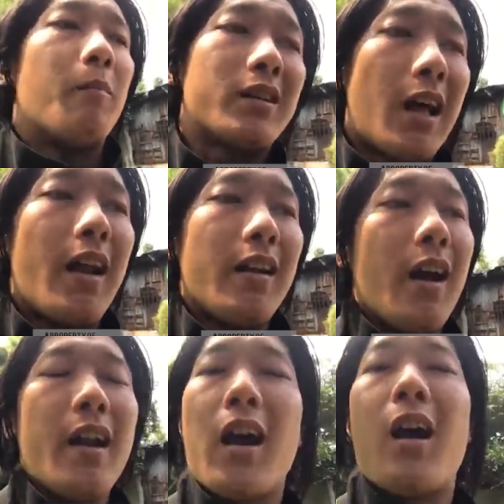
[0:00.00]
bertahan
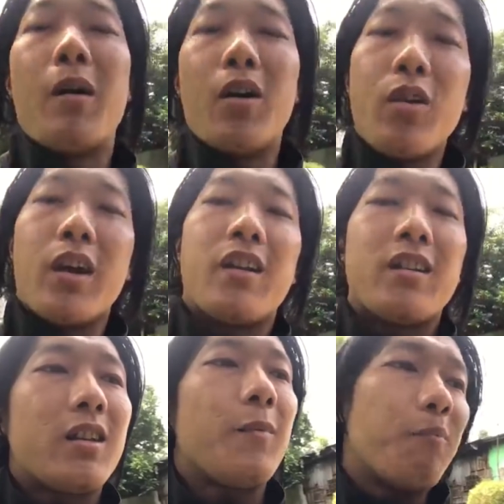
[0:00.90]
dengan agama gue
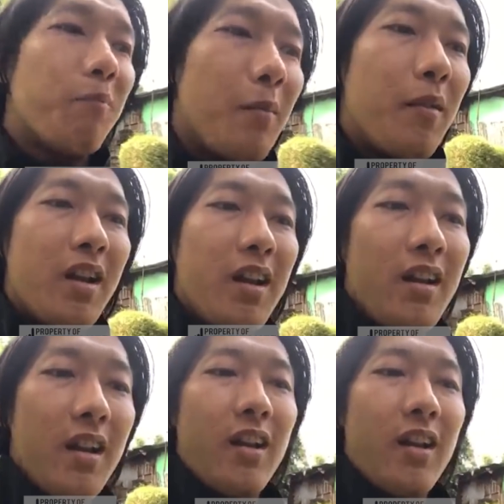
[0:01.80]
tetap memilih